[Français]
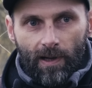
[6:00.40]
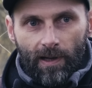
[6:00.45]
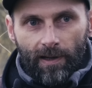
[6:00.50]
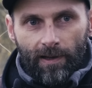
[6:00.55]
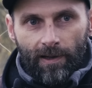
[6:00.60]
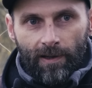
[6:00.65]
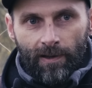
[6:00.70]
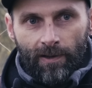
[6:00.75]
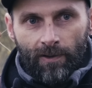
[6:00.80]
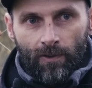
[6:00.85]

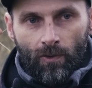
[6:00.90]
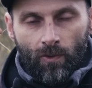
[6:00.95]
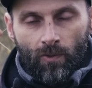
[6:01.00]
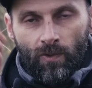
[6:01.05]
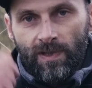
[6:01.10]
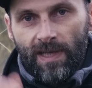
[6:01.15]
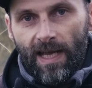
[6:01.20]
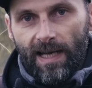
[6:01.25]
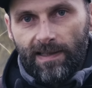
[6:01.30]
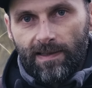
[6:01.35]
euh, le
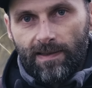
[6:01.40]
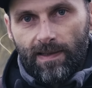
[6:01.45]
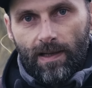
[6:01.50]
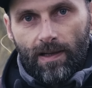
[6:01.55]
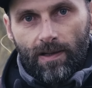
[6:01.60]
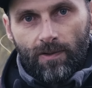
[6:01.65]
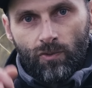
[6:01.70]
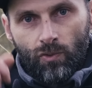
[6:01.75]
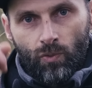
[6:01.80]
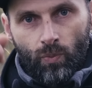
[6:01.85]
contact
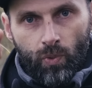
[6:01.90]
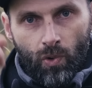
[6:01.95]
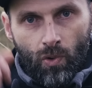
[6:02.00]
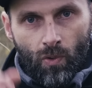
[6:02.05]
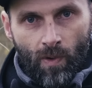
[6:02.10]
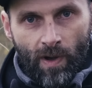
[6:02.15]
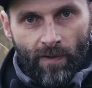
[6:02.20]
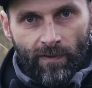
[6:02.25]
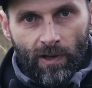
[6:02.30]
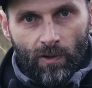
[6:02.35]
du
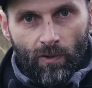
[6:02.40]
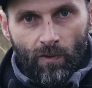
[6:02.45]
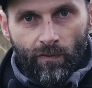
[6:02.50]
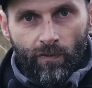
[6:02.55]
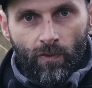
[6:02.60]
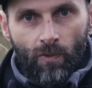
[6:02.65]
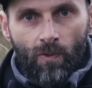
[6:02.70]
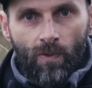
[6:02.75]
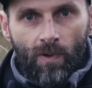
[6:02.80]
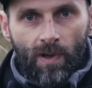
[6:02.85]
plomb avec le
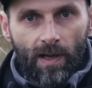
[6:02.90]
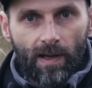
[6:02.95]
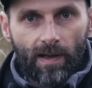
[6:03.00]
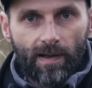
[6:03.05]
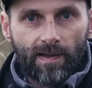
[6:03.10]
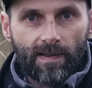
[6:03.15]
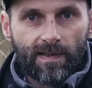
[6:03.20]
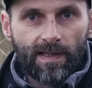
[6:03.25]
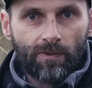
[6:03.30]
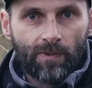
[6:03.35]
fond.
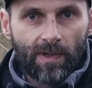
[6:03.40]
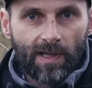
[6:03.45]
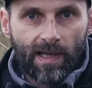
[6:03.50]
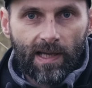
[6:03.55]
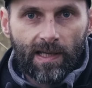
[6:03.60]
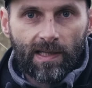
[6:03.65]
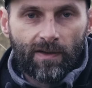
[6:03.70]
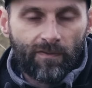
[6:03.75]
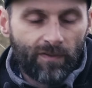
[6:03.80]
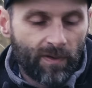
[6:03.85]
Euh, ça doit
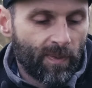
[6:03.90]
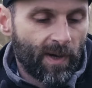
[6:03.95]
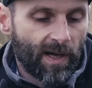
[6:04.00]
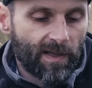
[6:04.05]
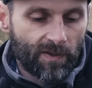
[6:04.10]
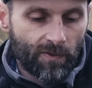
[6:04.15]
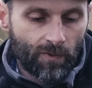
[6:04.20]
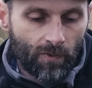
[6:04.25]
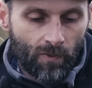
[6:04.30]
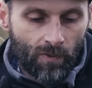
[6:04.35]
créer des
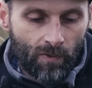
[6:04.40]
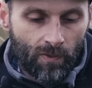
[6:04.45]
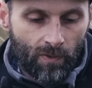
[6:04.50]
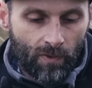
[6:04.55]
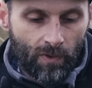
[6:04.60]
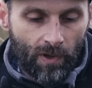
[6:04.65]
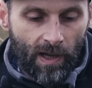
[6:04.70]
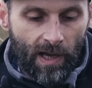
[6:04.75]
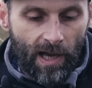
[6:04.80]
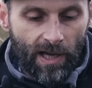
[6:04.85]
vibrations,
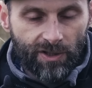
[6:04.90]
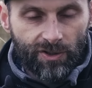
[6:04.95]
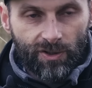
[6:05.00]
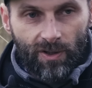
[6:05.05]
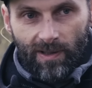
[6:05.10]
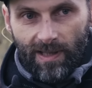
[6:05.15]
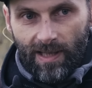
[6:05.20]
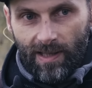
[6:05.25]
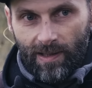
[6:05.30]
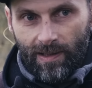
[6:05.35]
euh, un
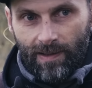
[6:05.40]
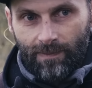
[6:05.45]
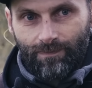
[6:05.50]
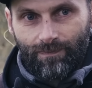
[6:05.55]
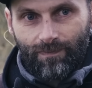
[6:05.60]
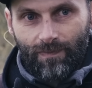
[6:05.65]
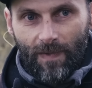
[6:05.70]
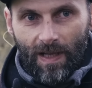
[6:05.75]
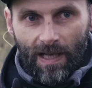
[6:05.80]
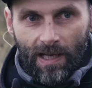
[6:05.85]
choc. Et
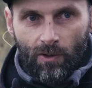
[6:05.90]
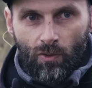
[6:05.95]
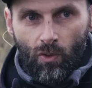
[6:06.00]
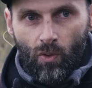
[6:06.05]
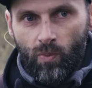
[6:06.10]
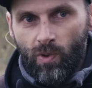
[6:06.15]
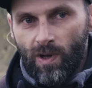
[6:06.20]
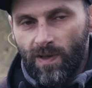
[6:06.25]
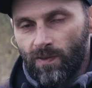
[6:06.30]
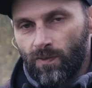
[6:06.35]
les
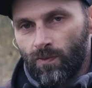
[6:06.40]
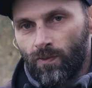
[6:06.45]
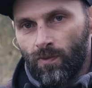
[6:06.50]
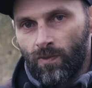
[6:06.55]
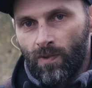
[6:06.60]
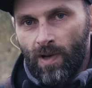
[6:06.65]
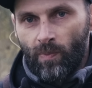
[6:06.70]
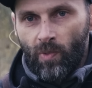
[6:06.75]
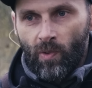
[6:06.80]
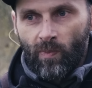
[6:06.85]
gros
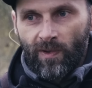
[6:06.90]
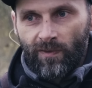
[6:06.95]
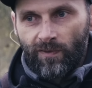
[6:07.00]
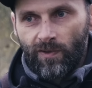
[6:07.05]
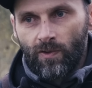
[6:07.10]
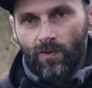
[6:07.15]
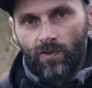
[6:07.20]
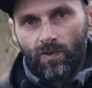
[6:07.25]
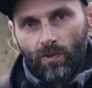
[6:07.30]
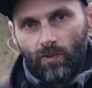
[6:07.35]
poissons, un peu
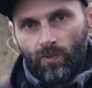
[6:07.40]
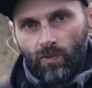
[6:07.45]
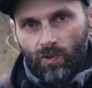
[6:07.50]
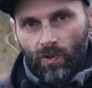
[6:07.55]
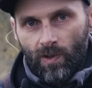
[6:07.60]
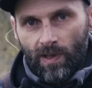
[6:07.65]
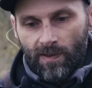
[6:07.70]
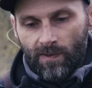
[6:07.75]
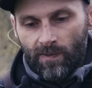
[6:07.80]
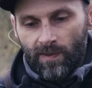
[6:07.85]
méfiants, surtout
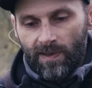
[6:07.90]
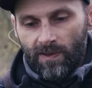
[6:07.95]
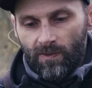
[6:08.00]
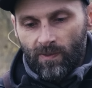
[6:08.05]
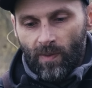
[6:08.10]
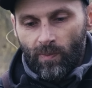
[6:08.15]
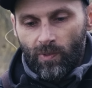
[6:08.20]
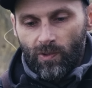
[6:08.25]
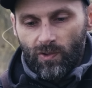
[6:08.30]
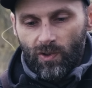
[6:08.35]
sur les zones qui
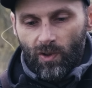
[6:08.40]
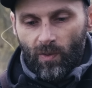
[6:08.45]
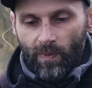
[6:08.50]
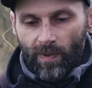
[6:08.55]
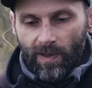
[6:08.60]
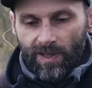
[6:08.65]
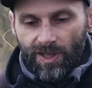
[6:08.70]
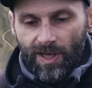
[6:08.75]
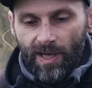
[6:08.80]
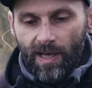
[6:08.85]
sont un peu
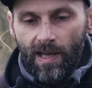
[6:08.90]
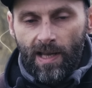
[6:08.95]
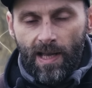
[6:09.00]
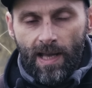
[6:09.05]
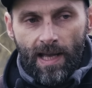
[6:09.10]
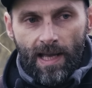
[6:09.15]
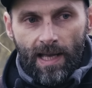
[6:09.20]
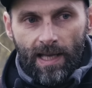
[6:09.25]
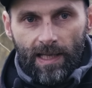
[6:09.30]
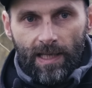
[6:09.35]
surpêchées,
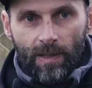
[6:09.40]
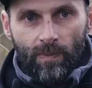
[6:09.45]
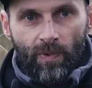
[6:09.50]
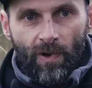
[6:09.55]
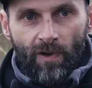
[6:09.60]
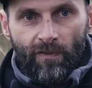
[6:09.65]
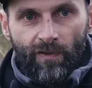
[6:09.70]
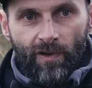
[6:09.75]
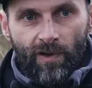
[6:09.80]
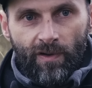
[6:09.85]
ils
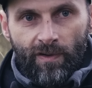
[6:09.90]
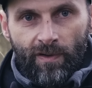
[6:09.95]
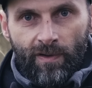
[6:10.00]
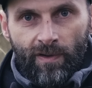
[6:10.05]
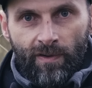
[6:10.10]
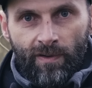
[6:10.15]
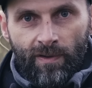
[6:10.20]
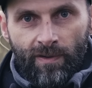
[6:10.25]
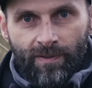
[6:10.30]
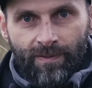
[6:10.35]
peuvent
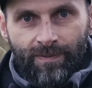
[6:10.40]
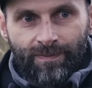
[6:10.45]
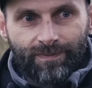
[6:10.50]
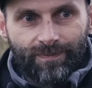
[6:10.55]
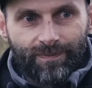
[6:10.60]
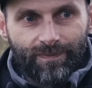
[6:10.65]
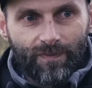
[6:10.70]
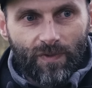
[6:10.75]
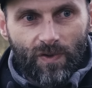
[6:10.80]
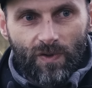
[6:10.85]

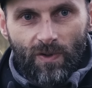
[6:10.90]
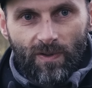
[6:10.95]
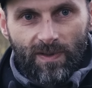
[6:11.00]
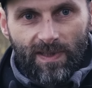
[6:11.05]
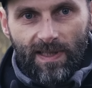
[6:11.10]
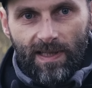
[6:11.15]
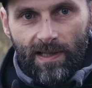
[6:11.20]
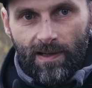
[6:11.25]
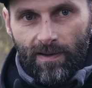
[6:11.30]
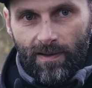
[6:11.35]
sentir,